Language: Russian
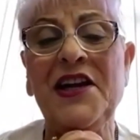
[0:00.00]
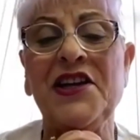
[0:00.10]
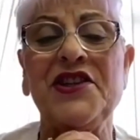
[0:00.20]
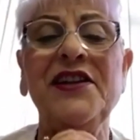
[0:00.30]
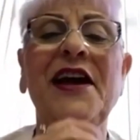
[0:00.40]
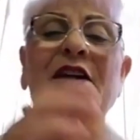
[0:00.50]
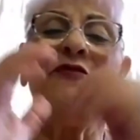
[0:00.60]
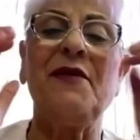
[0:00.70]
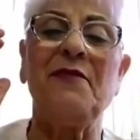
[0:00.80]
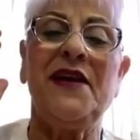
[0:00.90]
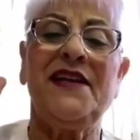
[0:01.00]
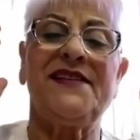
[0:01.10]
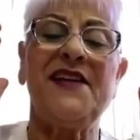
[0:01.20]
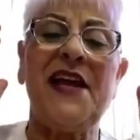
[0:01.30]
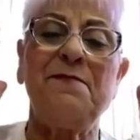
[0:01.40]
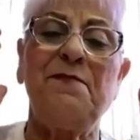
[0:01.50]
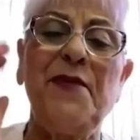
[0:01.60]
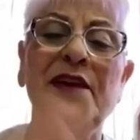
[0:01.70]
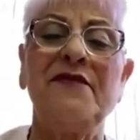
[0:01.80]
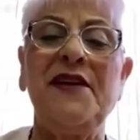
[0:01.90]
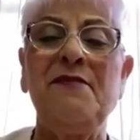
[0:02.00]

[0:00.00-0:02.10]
Желаю вам занять первые